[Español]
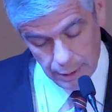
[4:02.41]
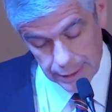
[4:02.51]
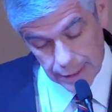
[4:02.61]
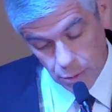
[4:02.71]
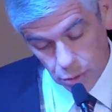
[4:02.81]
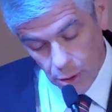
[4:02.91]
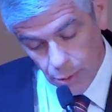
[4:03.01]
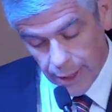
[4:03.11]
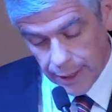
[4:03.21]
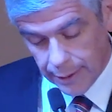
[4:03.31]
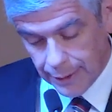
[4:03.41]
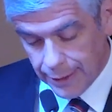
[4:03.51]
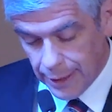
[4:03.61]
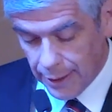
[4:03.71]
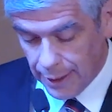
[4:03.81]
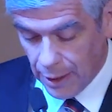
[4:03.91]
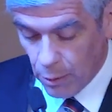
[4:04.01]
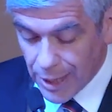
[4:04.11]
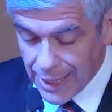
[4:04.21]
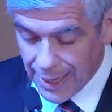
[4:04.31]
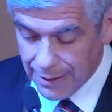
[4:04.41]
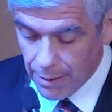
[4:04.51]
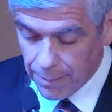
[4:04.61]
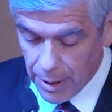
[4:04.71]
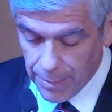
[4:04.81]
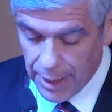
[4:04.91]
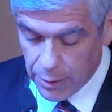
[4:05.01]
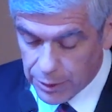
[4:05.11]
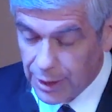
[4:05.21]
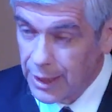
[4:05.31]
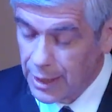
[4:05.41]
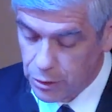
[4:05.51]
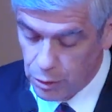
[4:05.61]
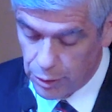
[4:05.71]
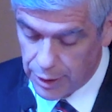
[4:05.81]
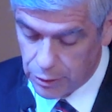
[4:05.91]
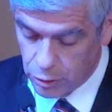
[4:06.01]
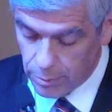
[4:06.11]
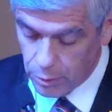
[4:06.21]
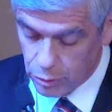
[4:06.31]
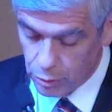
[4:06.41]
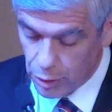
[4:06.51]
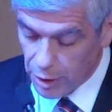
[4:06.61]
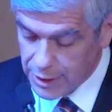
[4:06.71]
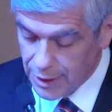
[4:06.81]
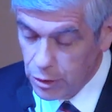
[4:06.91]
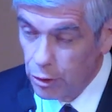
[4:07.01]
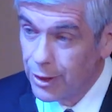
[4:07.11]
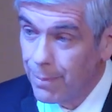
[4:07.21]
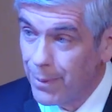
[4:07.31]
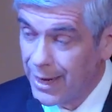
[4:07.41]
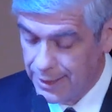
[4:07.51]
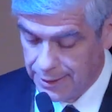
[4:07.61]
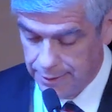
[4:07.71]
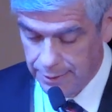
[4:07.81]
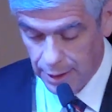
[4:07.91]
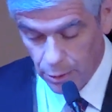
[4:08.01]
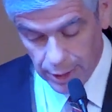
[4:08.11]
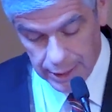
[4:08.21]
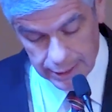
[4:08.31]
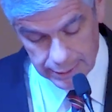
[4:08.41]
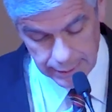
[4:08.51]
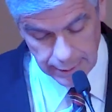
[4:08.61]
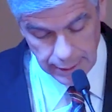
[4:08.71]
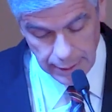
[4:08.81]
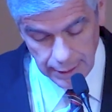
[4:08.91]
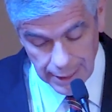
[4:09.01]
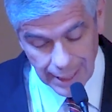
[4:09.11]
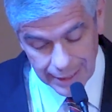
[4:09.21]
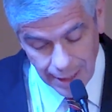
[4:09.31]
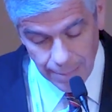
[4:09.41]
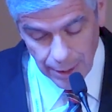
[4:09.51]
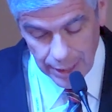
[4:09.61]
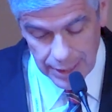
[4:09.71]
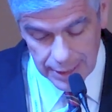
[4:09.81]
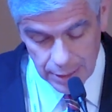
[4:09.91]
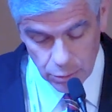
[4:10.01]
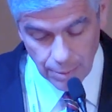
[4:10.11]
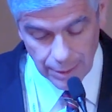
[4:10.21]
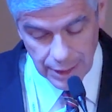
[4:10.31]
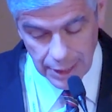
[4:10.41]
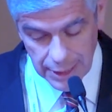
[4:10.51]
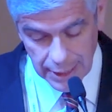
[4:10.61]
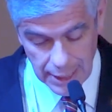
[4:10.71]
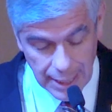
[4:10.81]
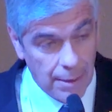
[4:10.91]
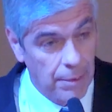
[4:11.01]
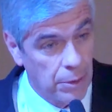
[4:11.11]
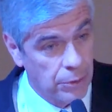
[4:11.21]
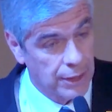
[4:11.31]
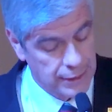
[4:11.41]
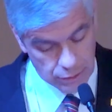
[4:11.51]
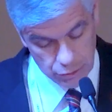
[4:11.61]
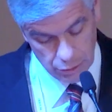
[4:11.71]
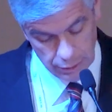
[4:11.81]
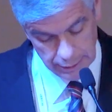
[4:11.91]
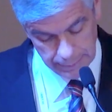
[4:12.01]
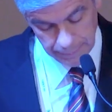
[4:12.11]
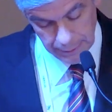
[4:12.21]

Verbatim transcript: En segundo lugar, entender que la humildad debe primar en nuestras relaciones. Somos una organización de pares, de iguales, y que la transparencia es una bandera indeclinable en nuestras acciones.